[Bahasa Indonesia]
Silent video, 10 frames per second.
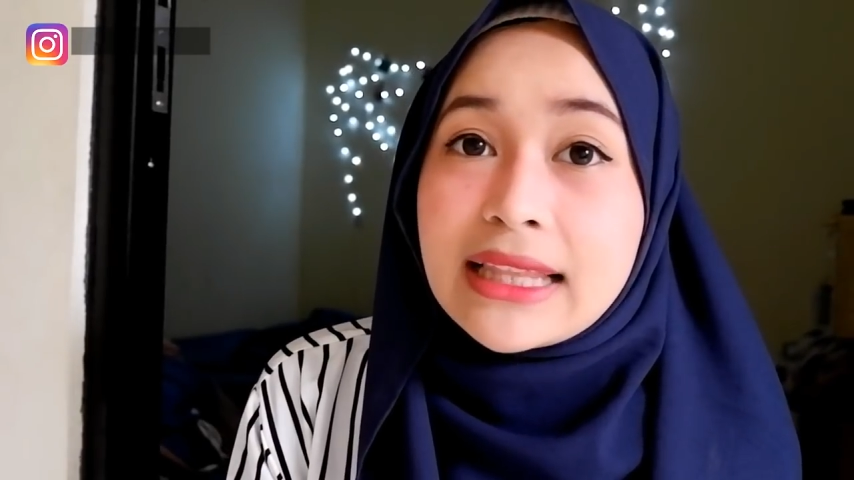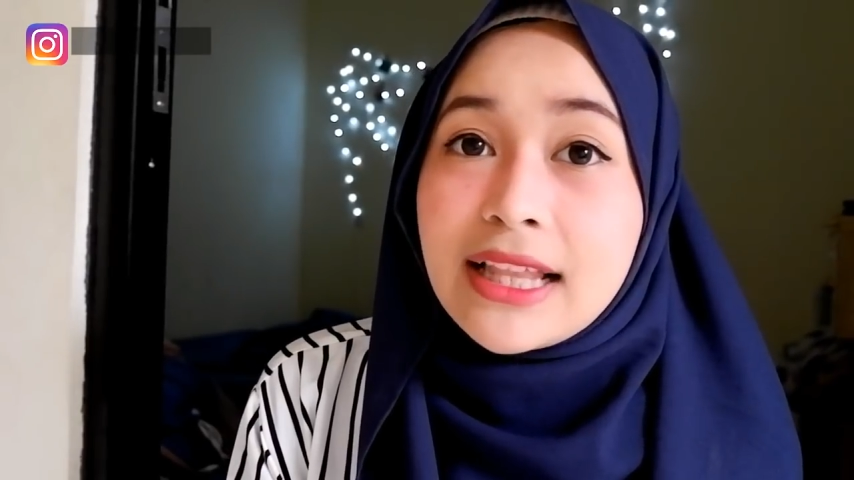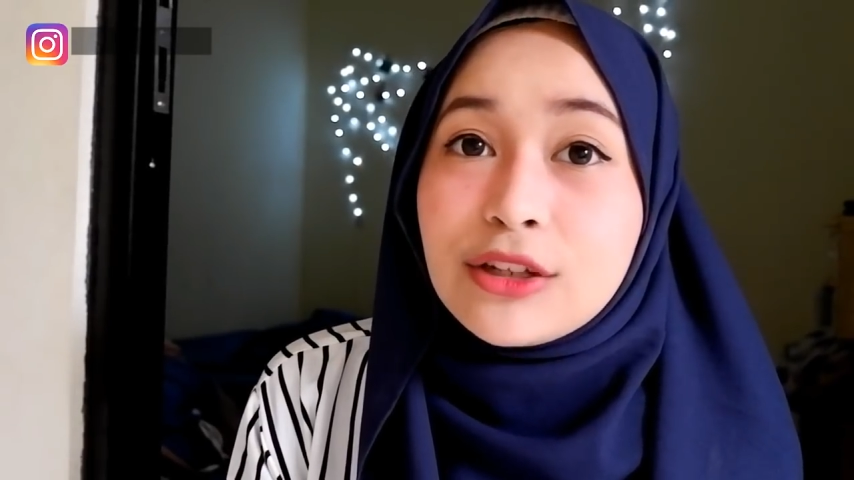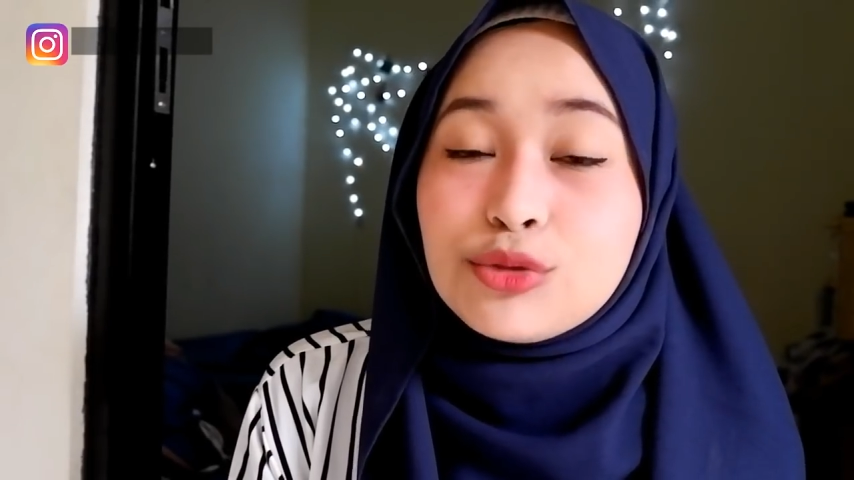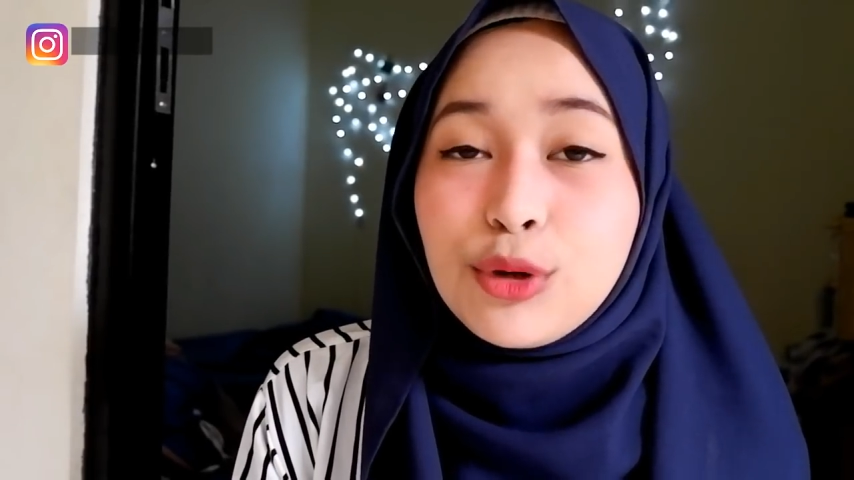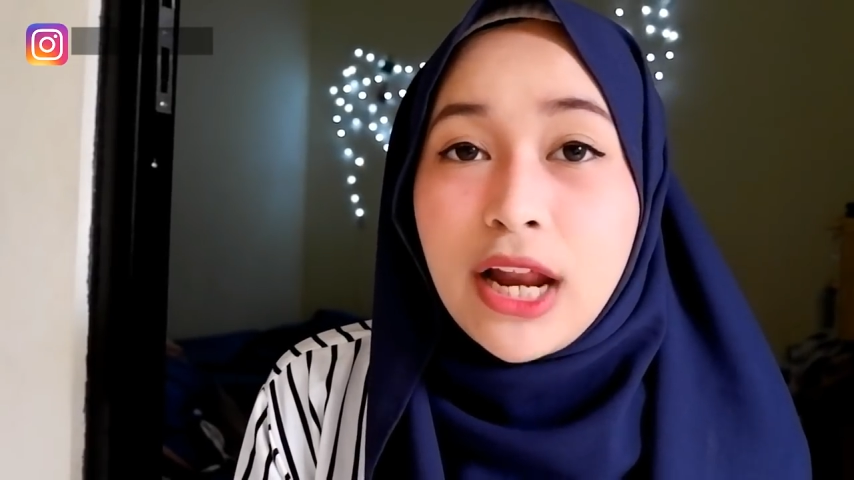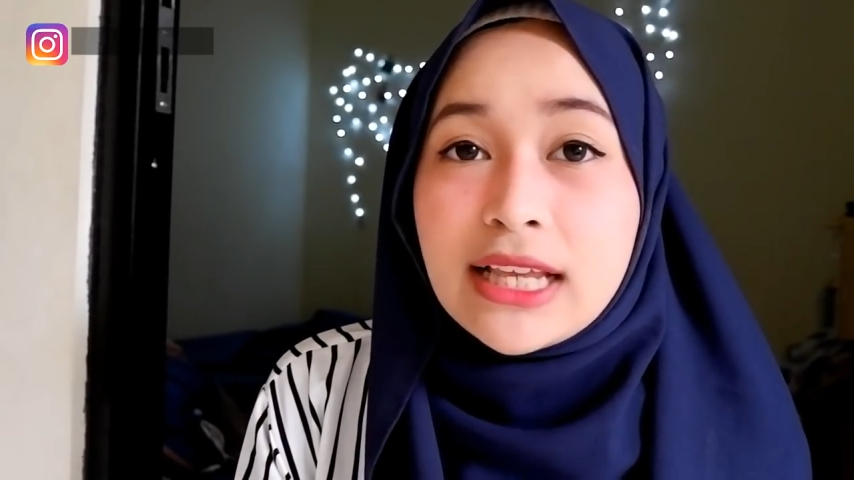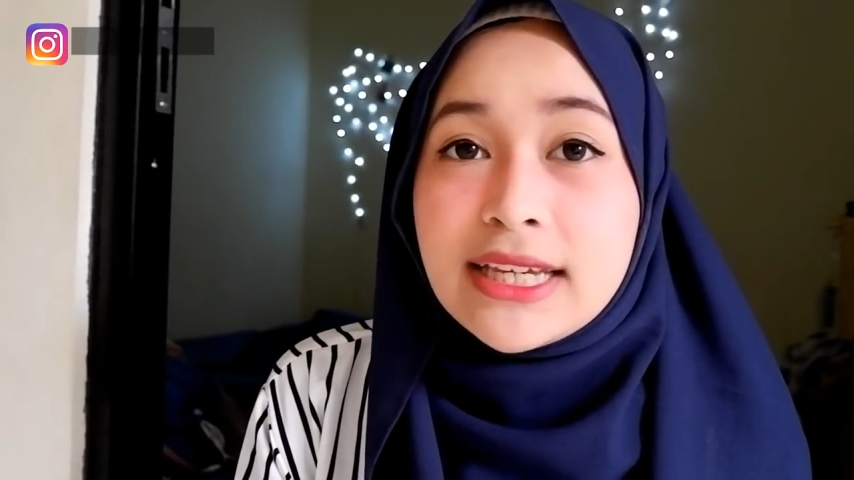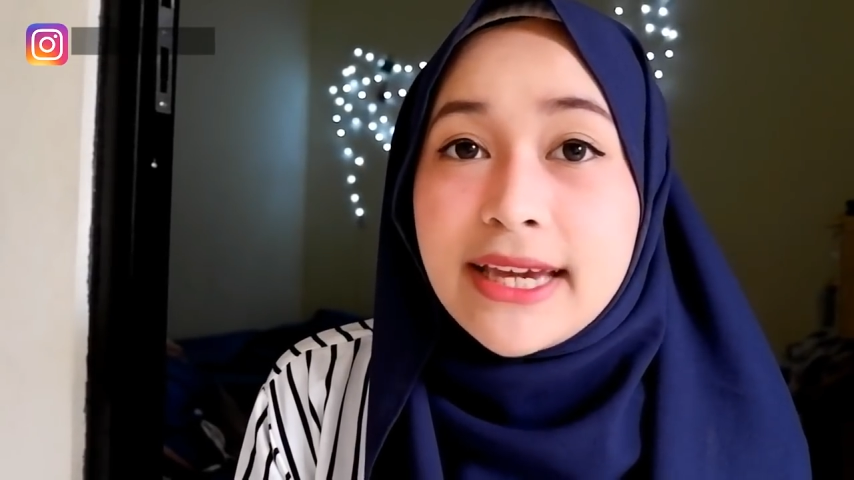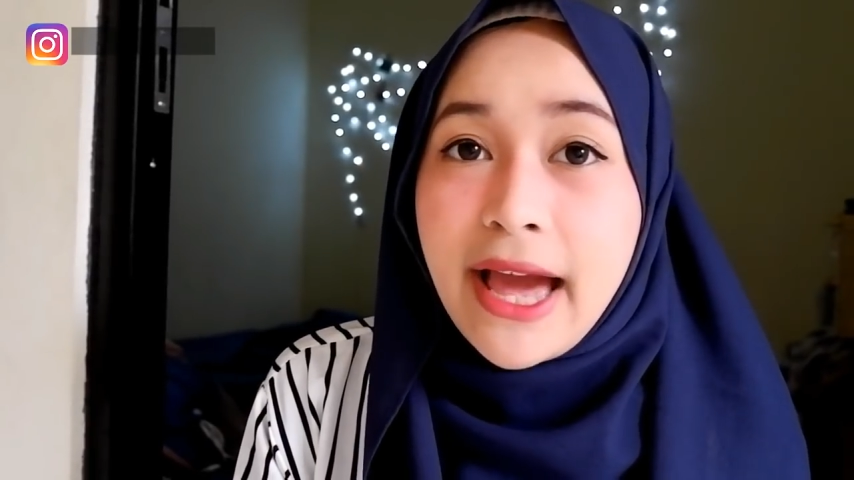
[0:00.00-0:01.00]
kita langsung mulai
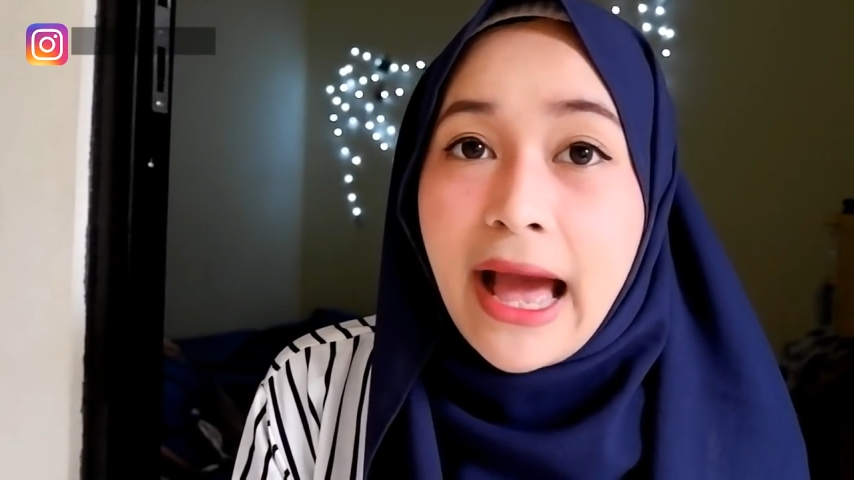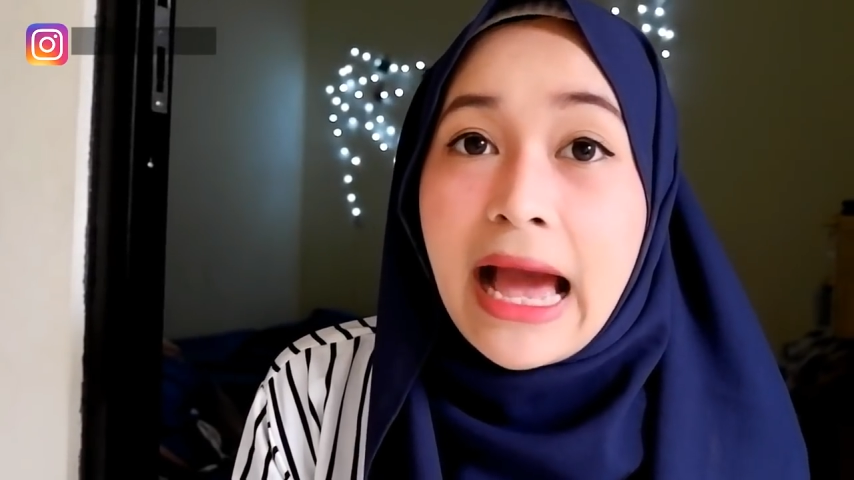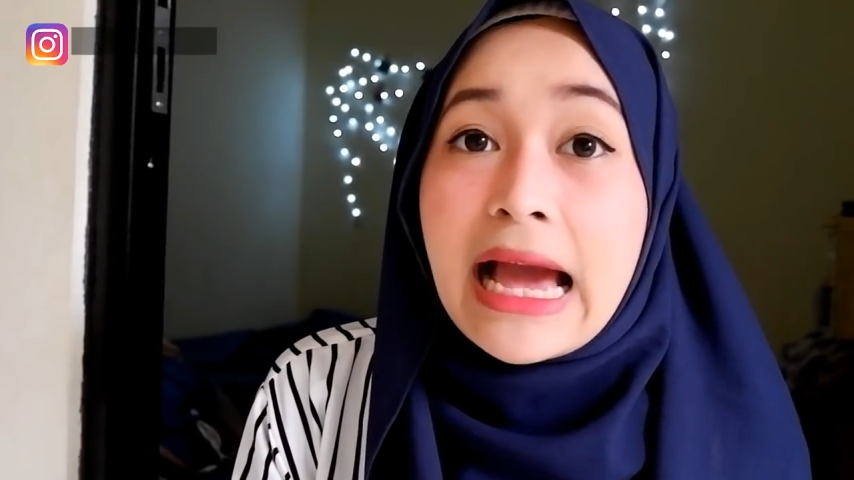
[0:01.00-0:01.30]
aja ya